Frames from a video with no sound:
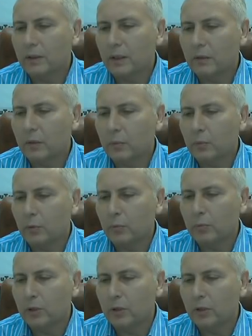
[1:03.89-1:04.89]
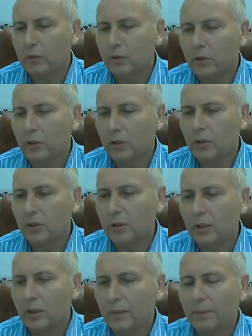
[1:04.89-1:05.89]
как вы помните, в течение
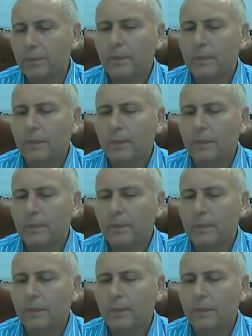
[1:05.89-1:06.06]
дня.